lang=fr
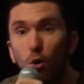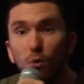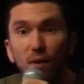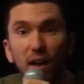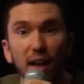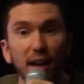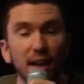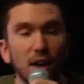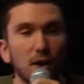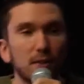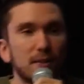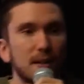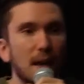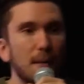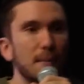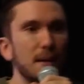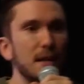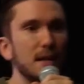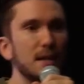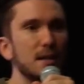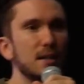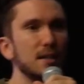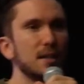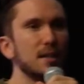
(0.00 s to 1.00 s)
ouverts et
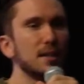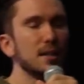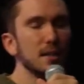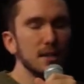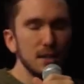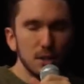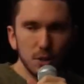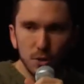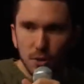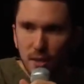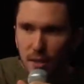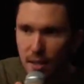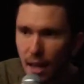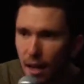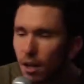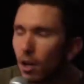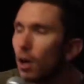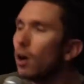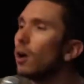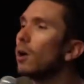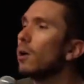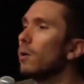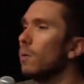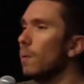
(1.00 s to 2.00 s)
entamés. Je dis
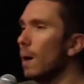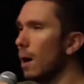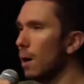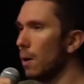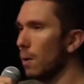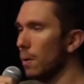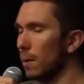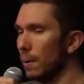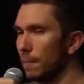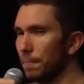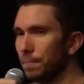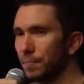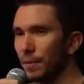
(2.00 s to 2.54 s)
d'accord, waouh.